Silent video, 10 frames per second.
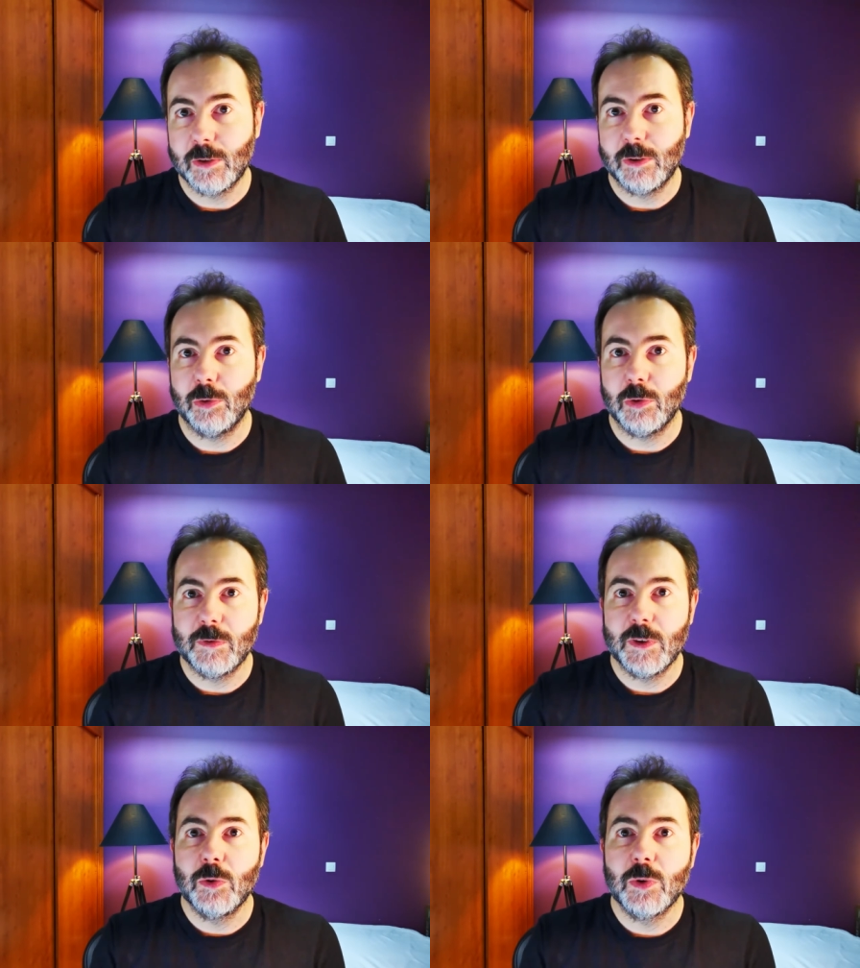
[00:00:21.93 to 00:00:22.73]
sur une
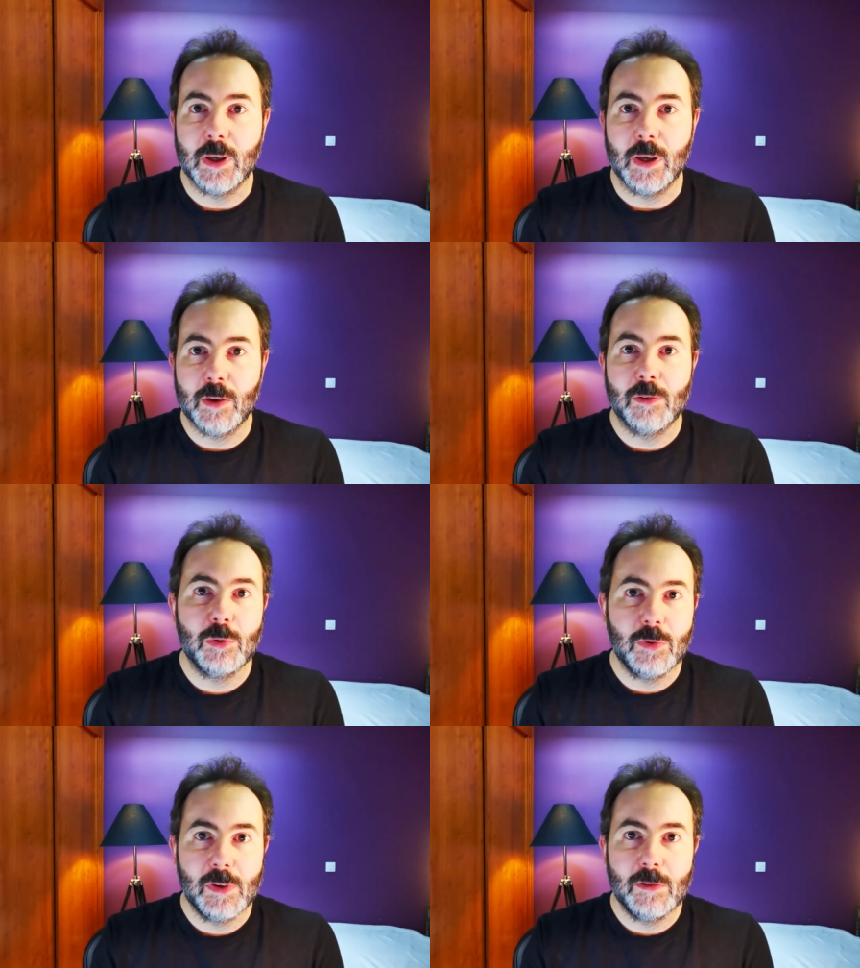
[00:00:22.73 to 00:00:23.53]
vidéo qui est
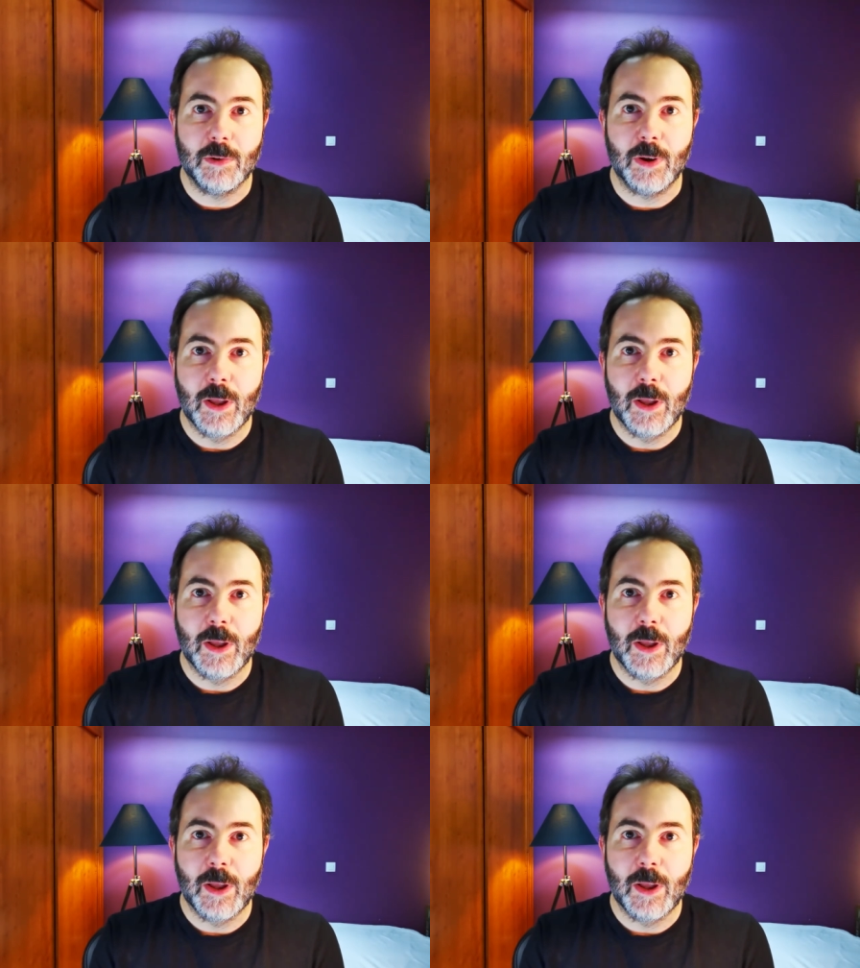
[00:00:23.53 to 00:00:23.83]
exclusive